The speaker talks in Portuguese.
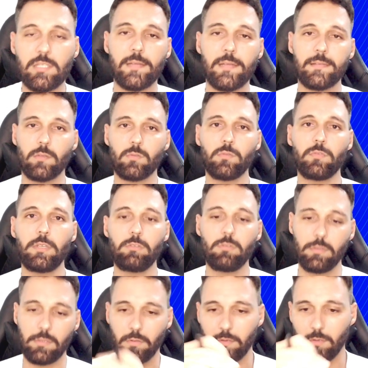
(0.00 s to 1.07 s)
descrição do vídeo.
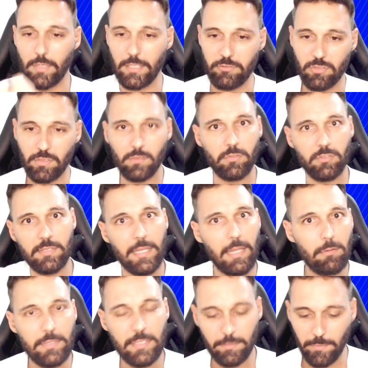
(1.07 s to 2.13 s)
Então, assim, olha, a descrição do vídeo tem
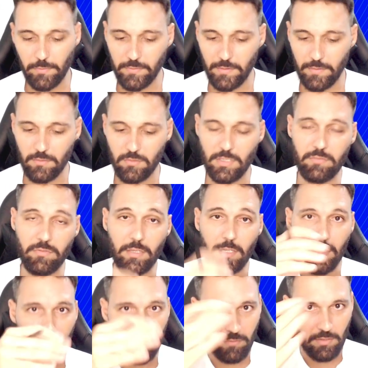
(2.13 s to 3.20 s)
lá o link para você se
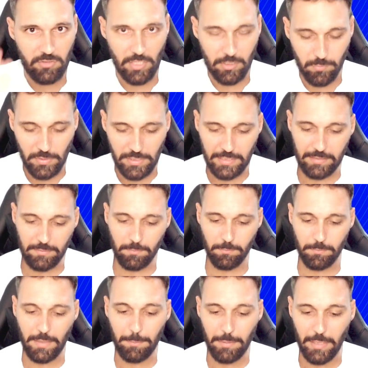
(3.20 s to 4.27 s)
inscrever. Você vai direto para o link
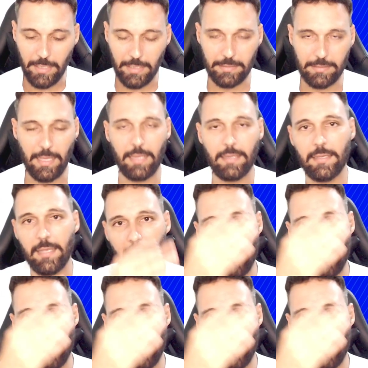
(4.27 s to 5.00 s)
da banca, tá?